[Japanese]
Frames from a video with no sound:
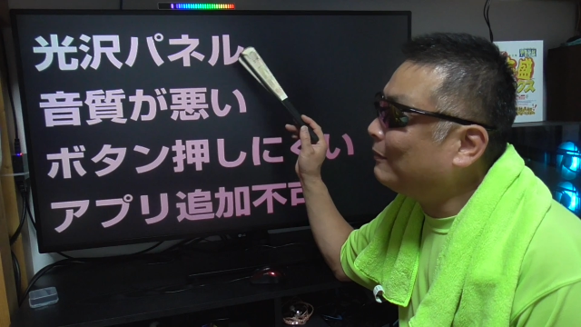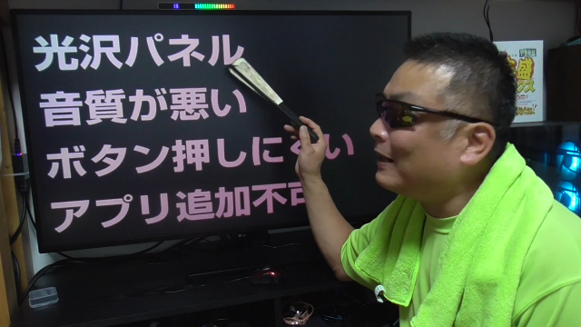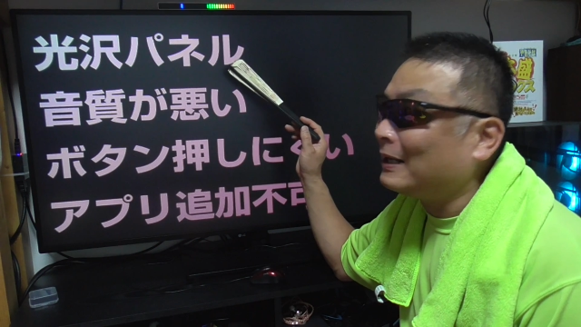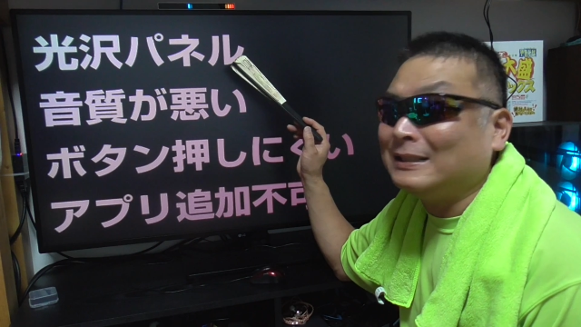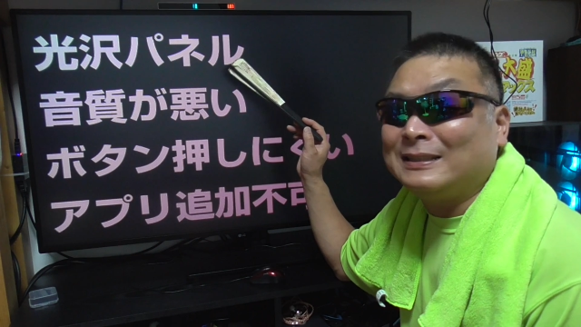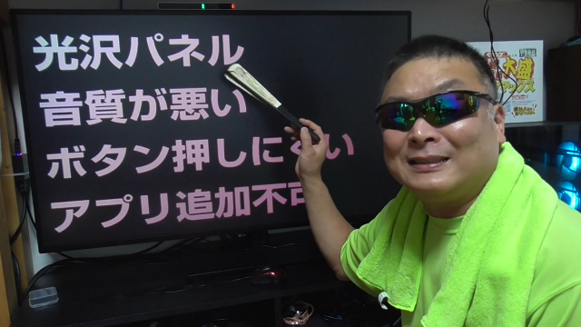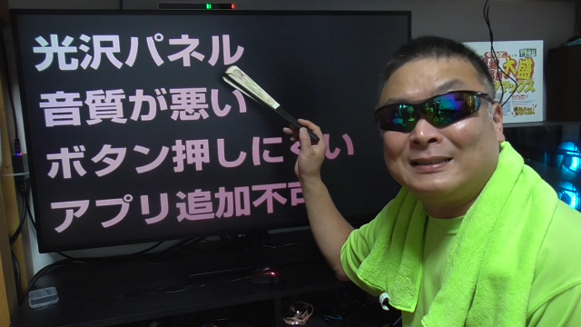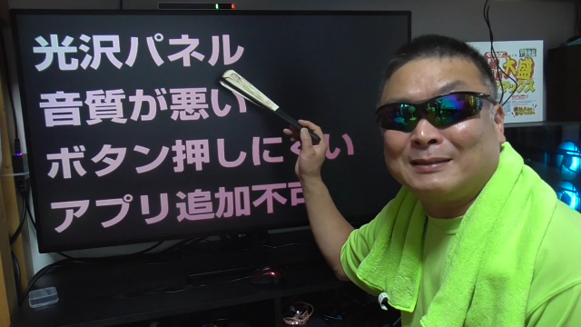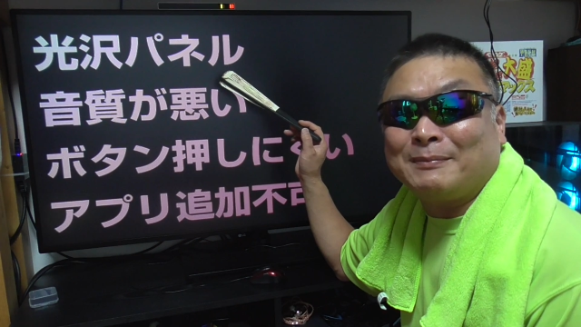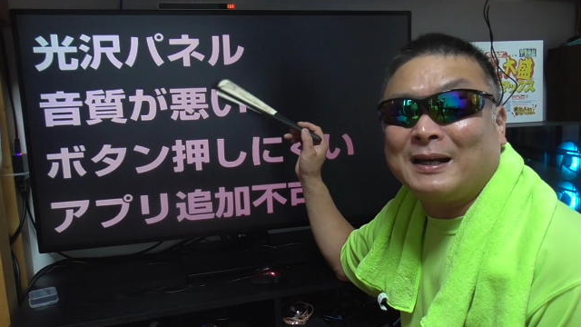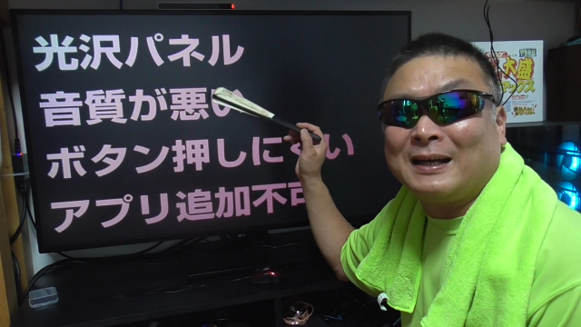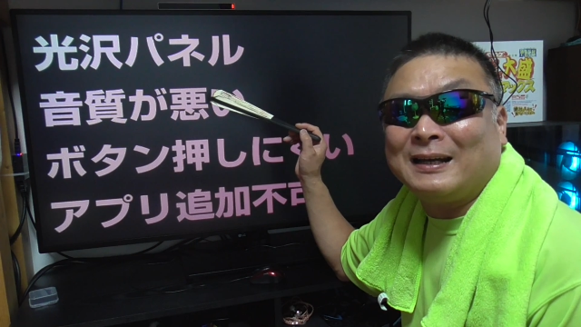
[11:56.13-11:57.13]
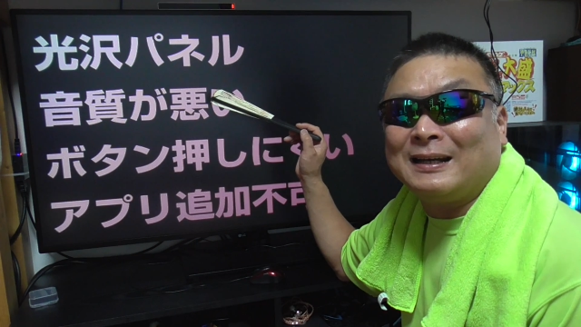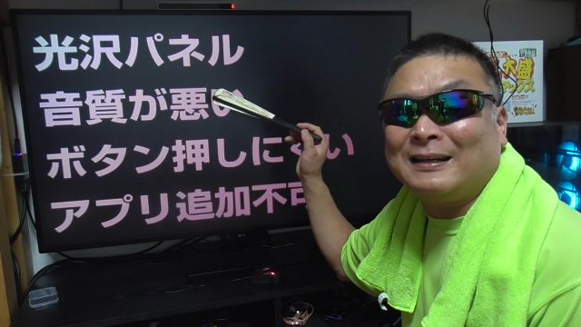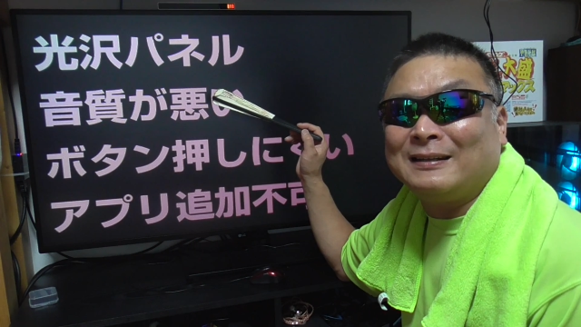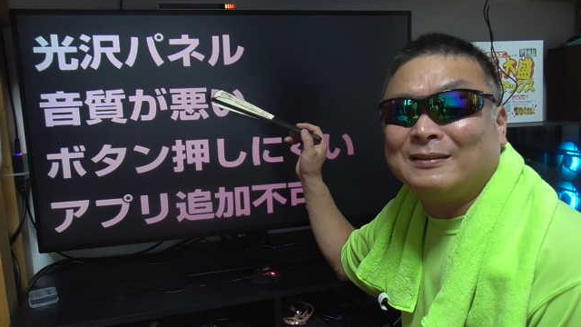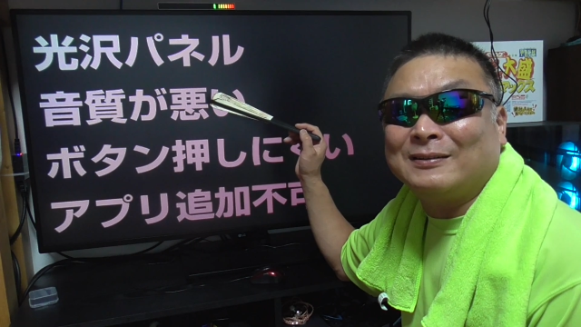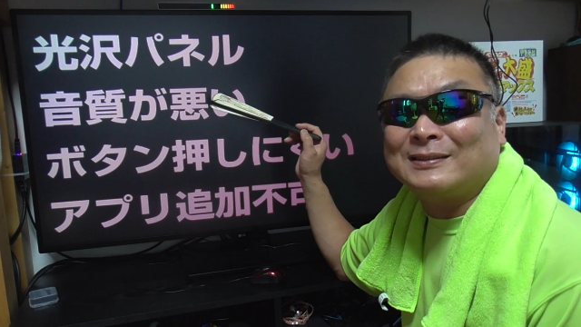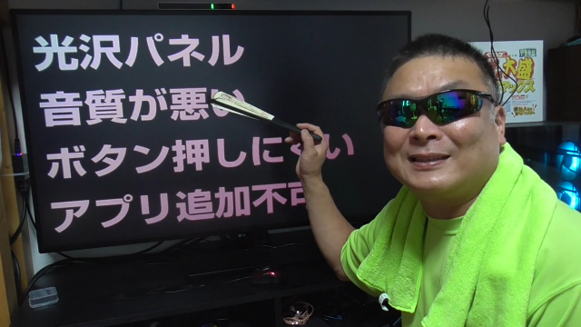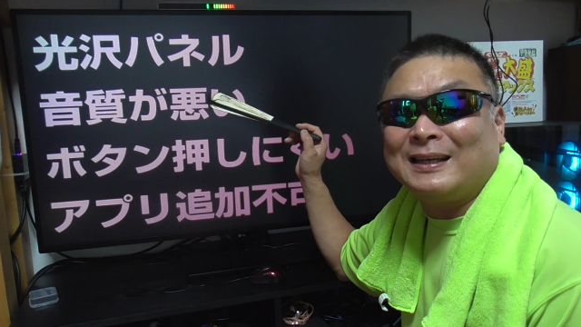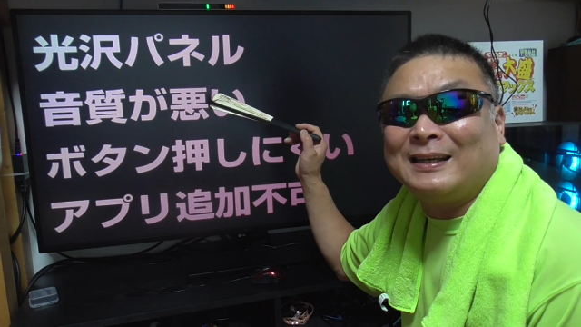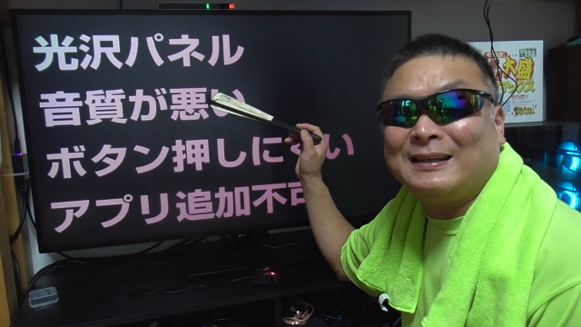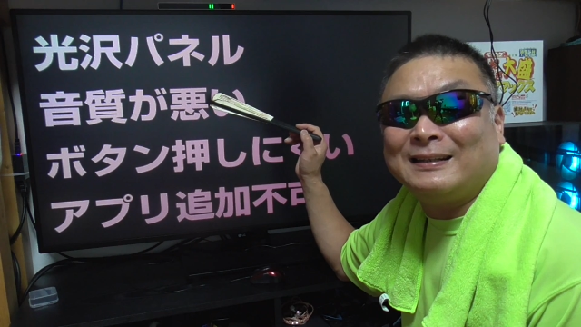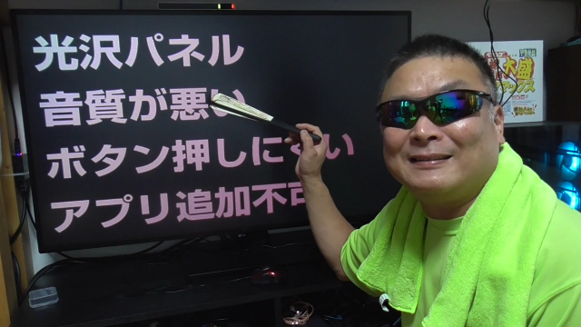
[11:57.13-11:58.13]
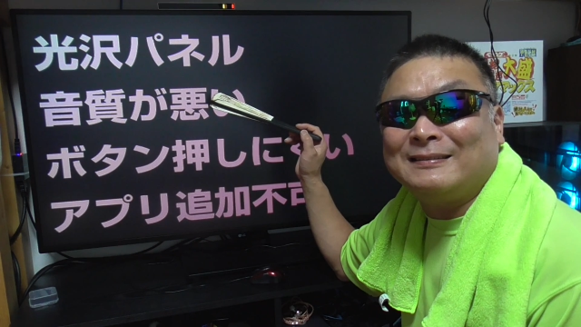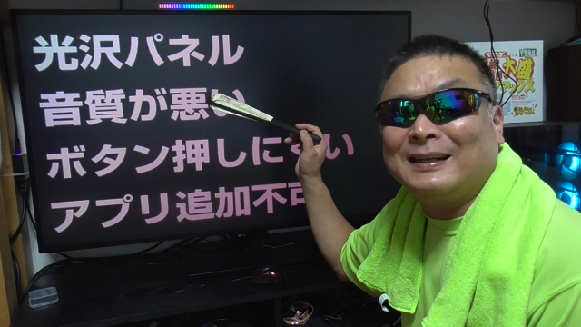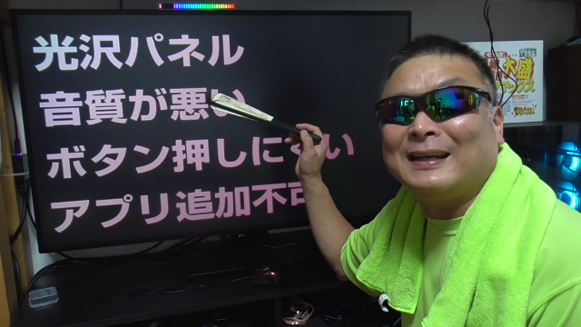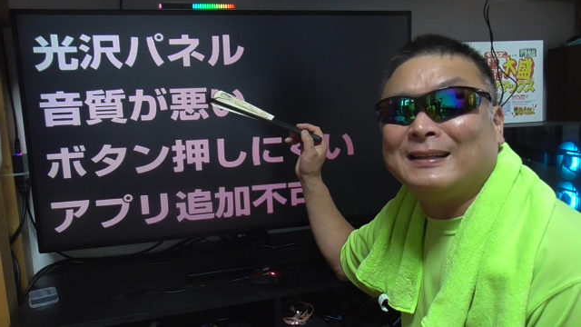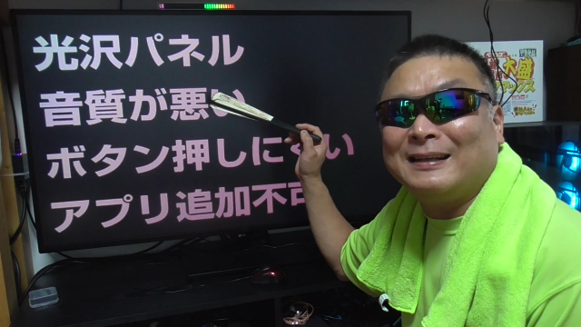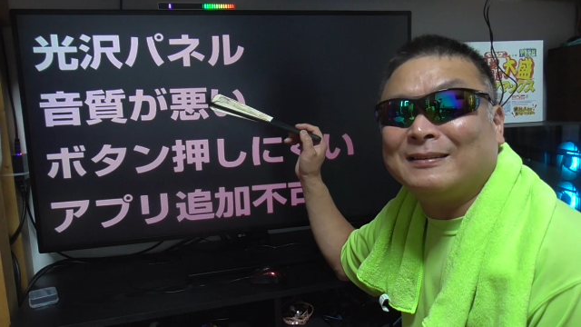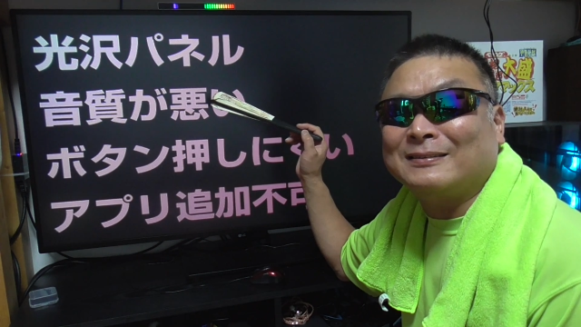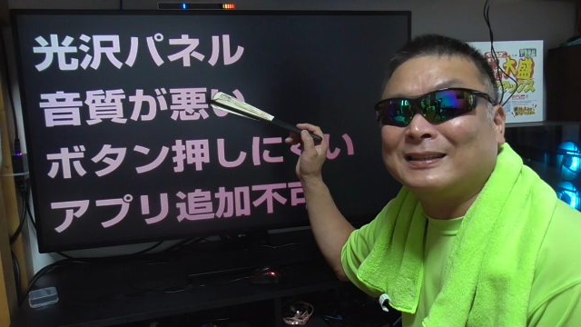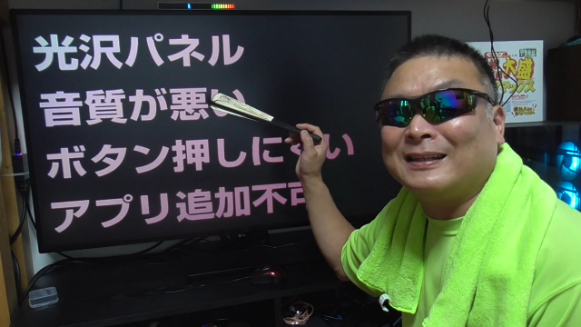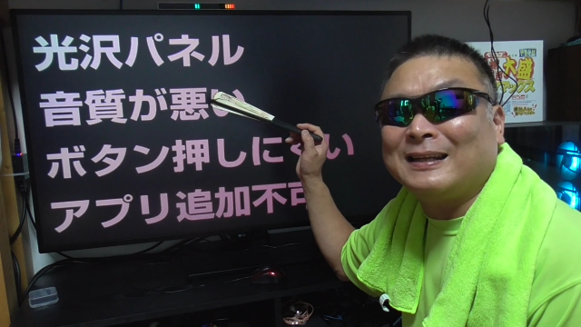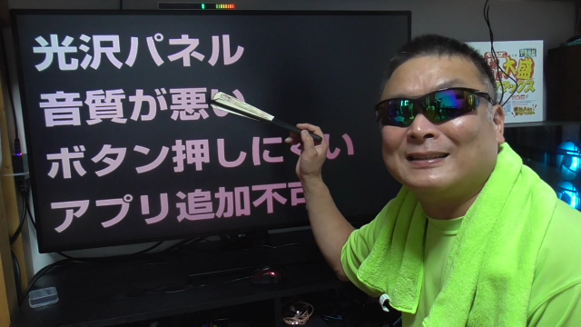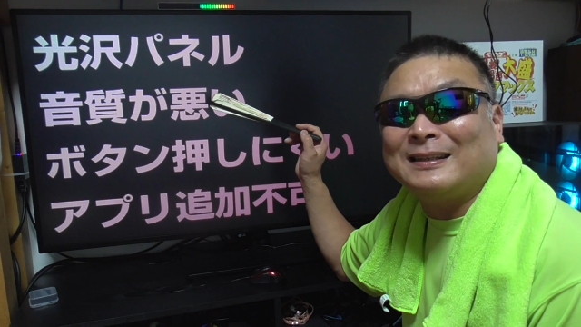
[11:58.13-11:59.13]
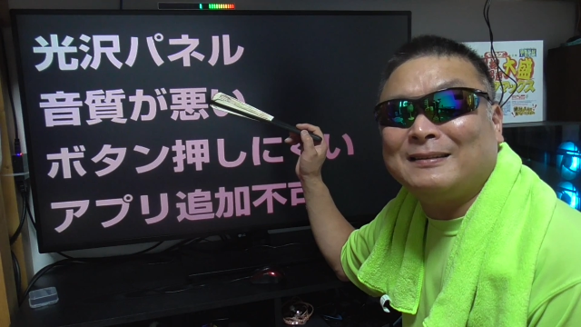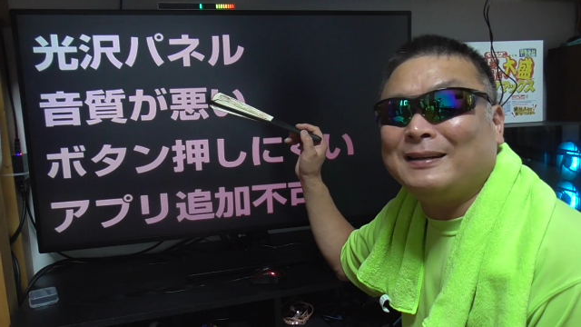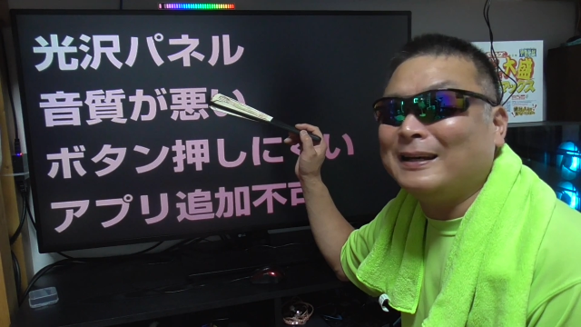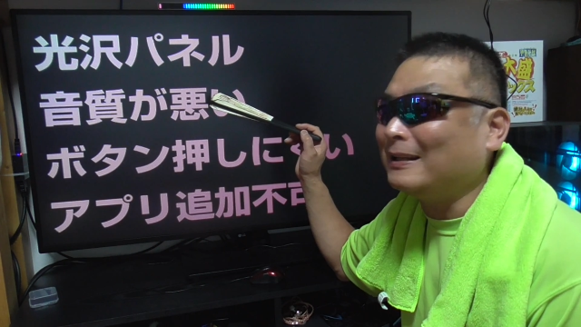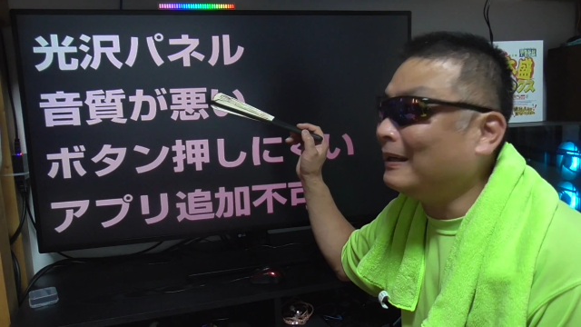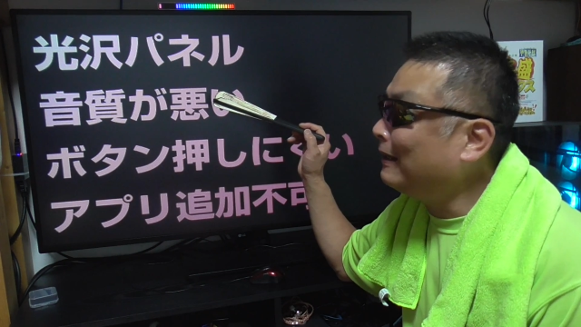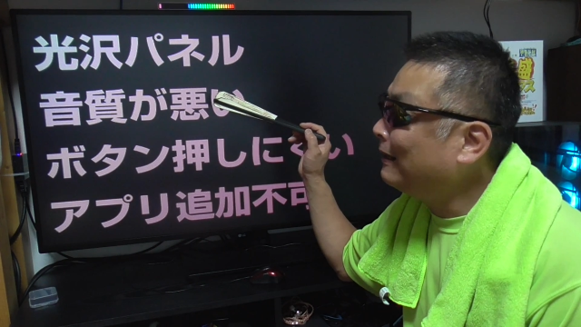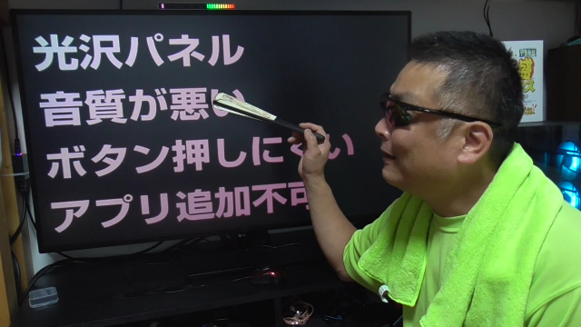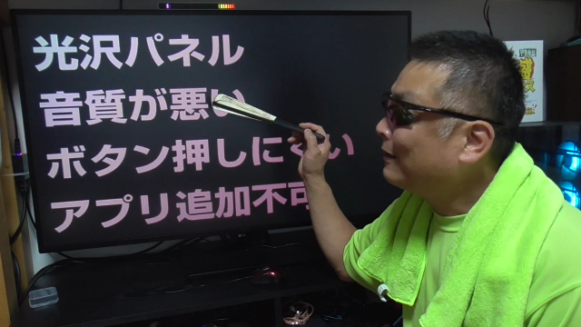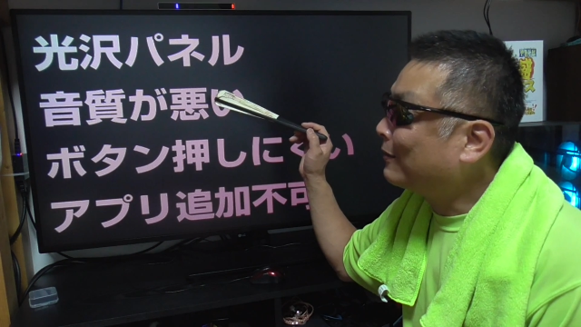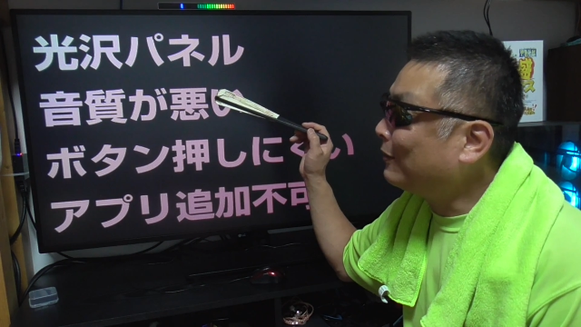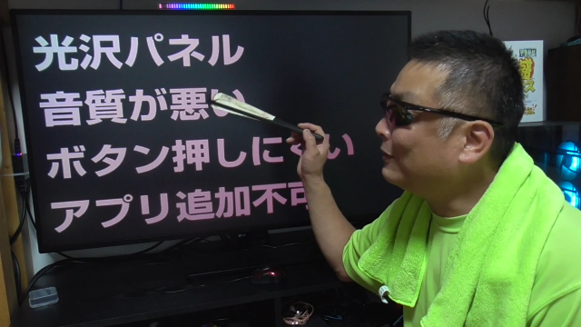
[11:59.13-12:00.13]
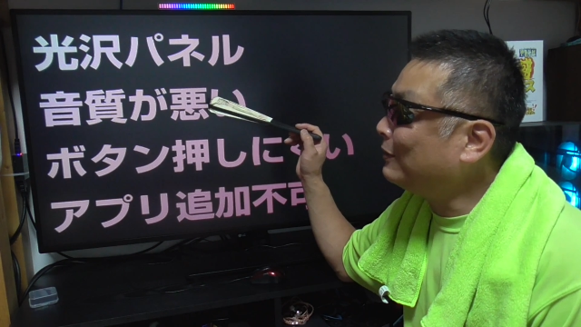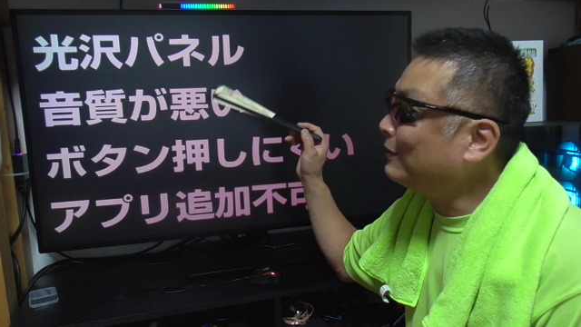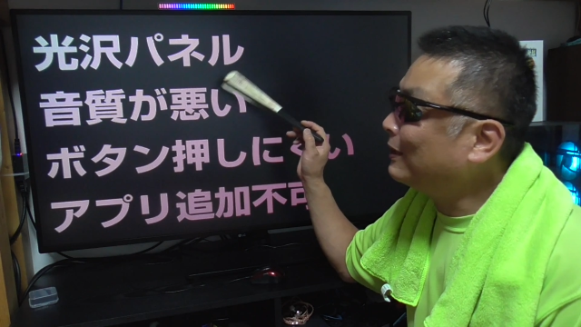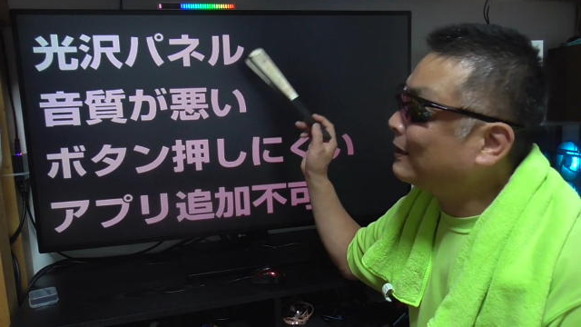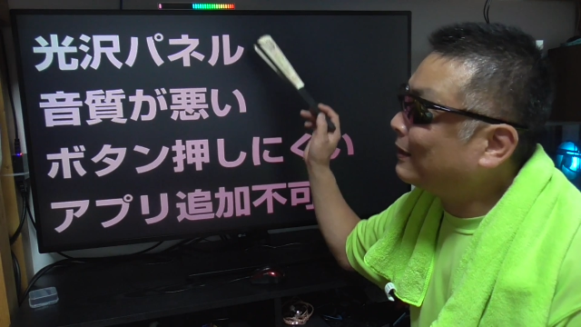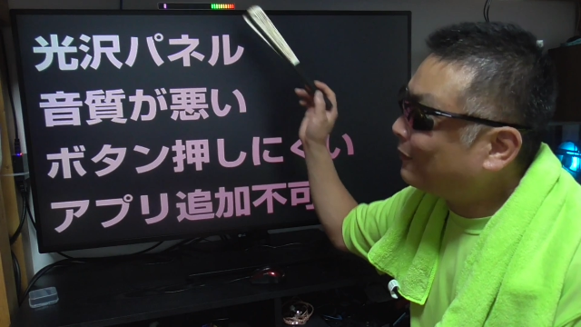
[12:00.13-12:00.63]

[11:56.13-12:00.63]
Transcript: まあ、1万6000円ぐらいね60007000円ぐらいで購入できて